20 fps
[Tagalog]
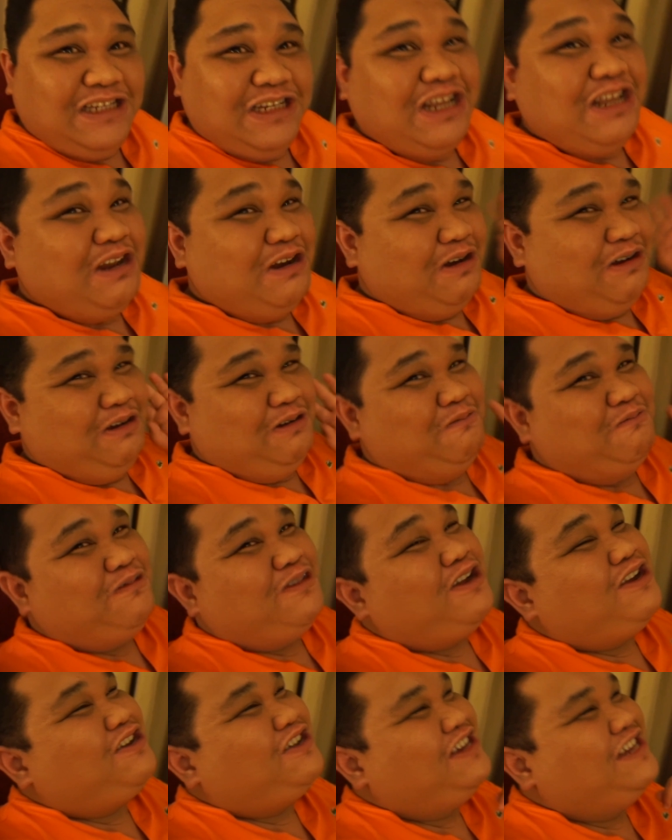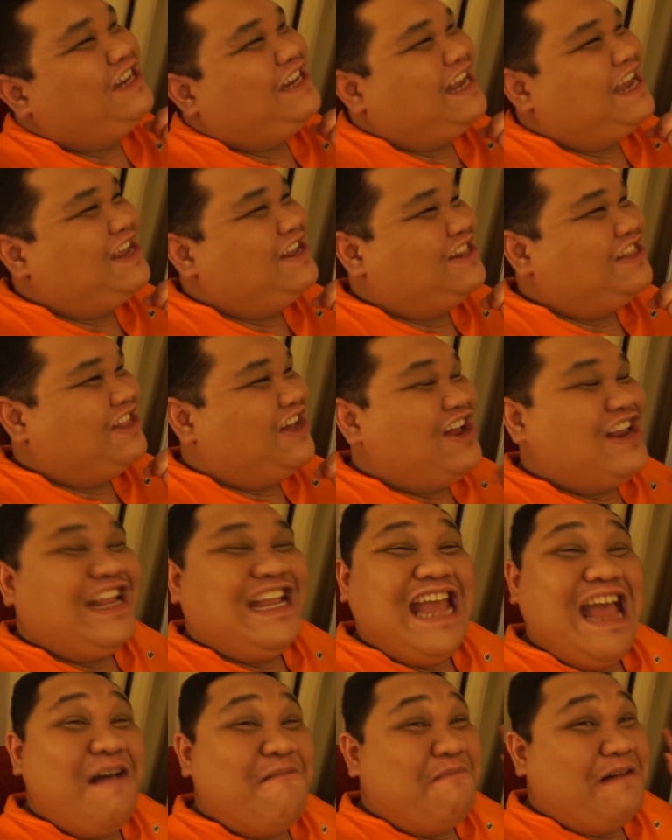So, i-room tour ko din kayo doon.
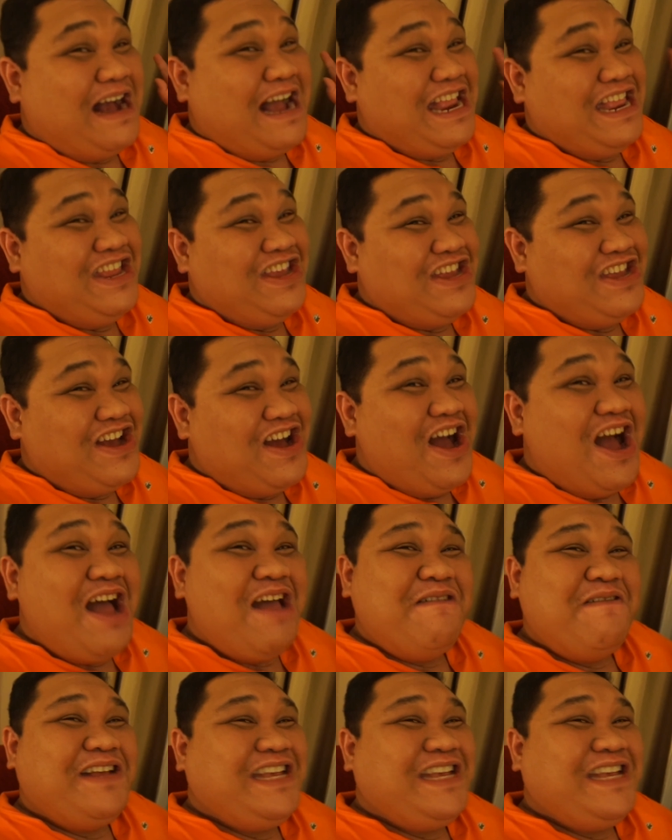Kaya abangan nyo yun.